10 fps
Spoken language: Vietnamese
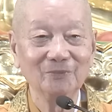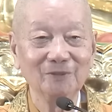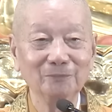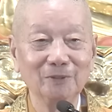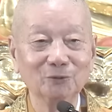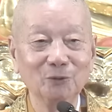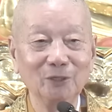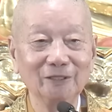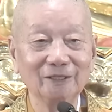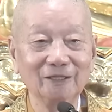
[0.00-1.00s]
Đức Phật
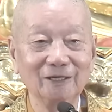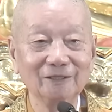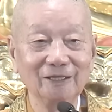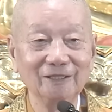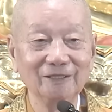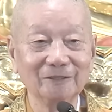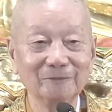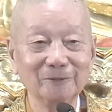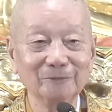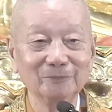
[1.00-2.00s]
thuê thầy ở đây này,
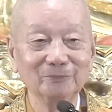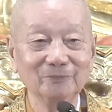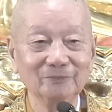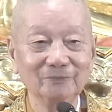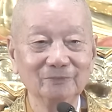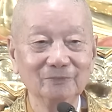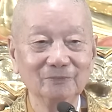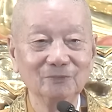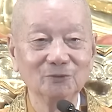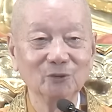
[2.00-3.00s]
phải không?
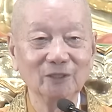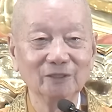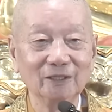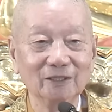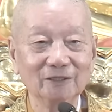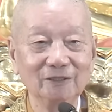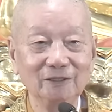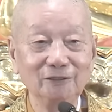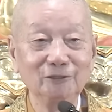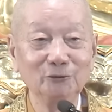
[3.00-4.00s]
Thuê thầy ở đây
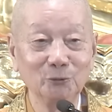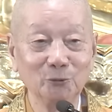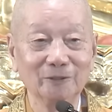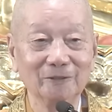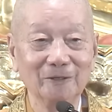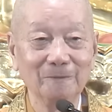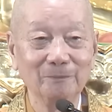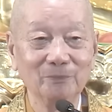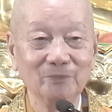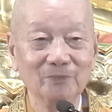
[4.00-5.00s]
để giữ chùa.
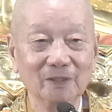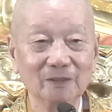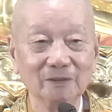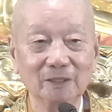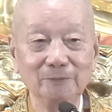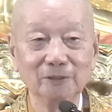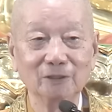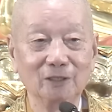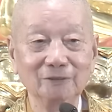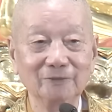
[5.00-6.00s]
Thầy biết
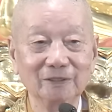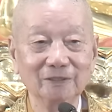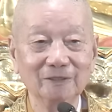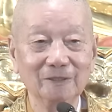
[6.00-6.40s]
rõ như vậy đó.